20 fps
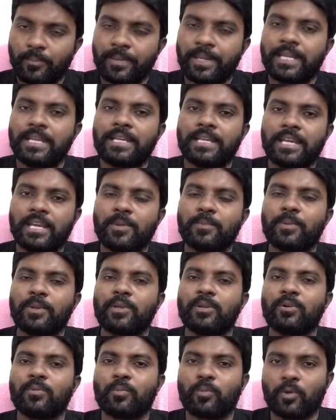మళ్ళీ
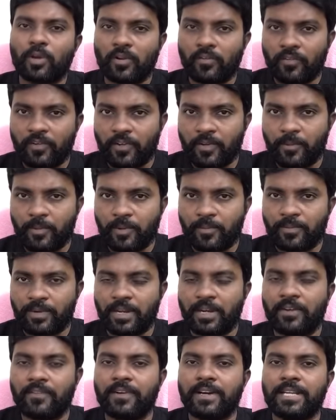ఏపీలో పూర్వవైభవం
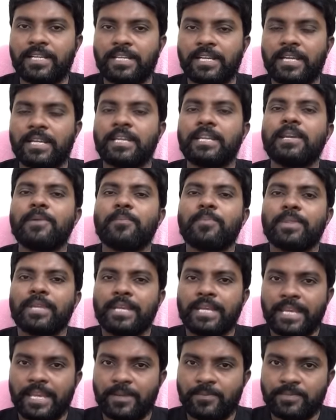రావాలి అంటే
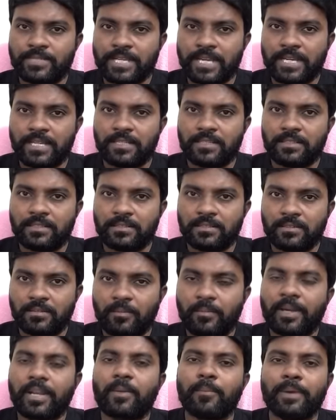ఏం చేయాలి
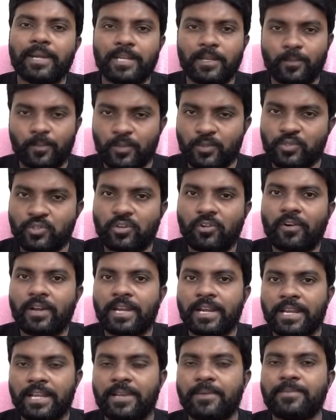మనం మళ్ళీ
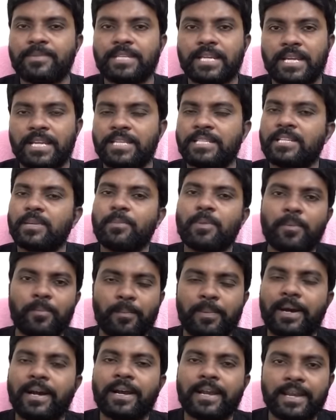పుంజుకోవాలంటే ఏం చేయాలని చెప్పి
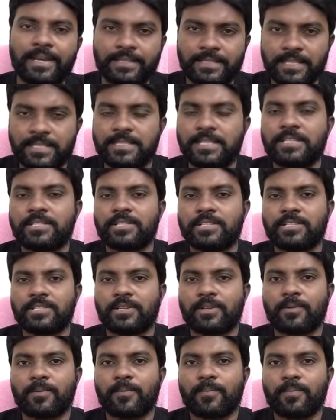బాగా అయితే
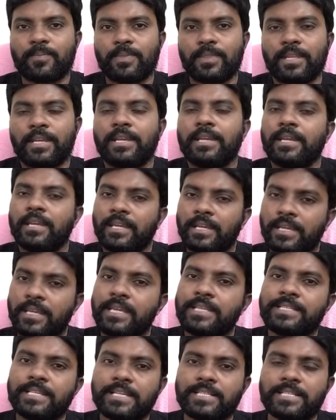చర్చించారు ఈ
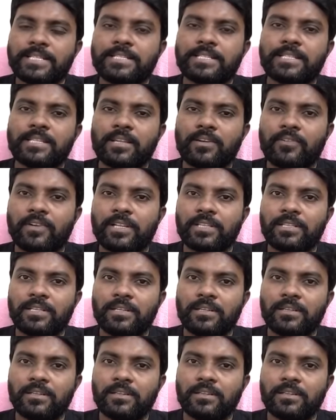చర్చించిన తర్వాత